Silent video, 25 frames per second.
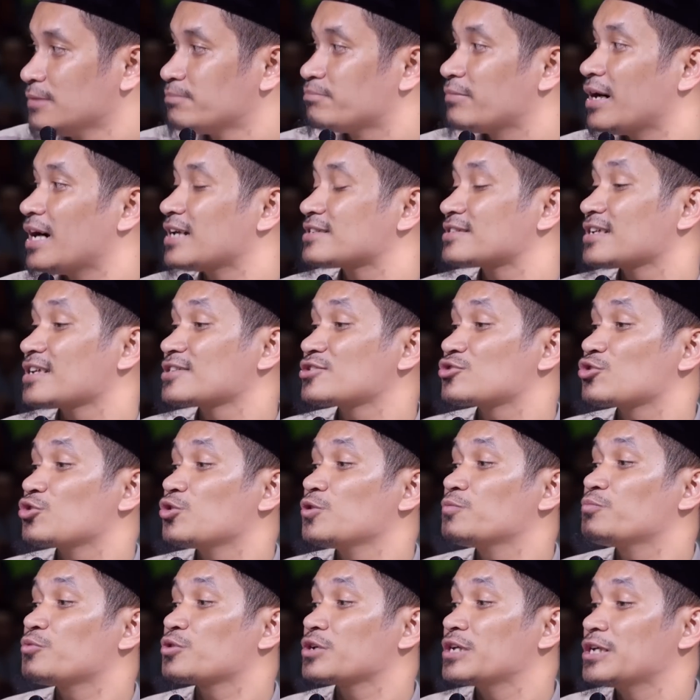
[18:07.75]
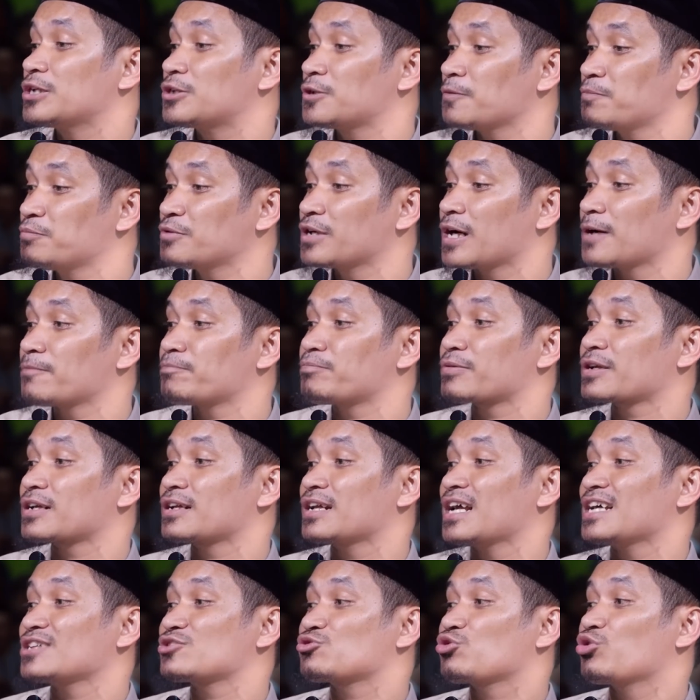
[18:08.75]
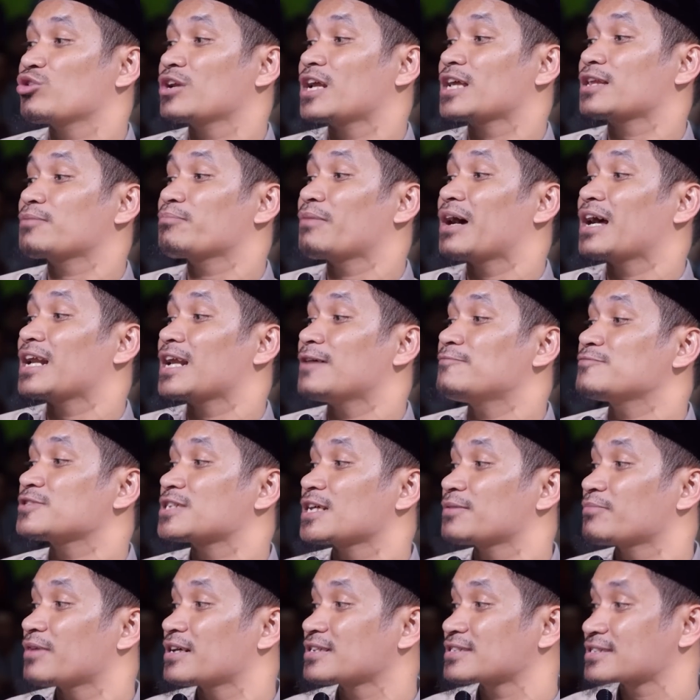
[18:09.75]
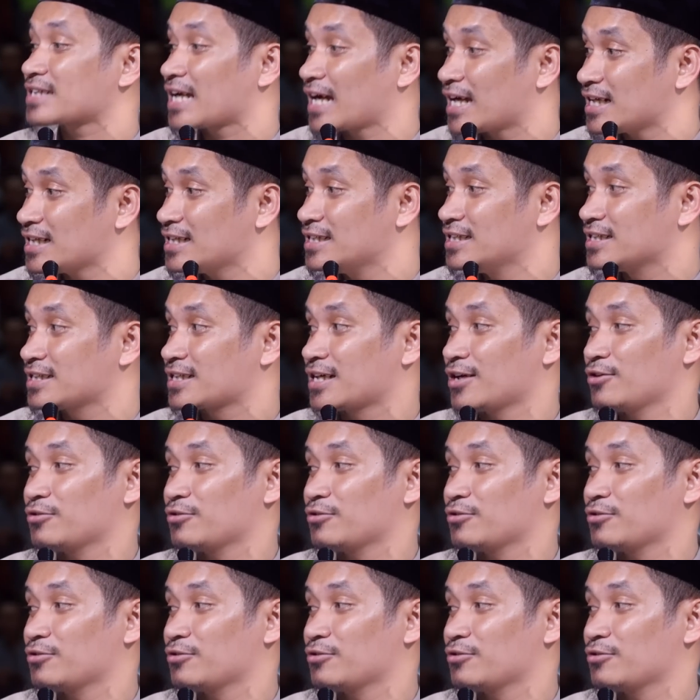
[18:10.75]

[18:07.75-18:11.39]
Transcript: Masa seumur hidup nggak pernah sholat malam sama sekali.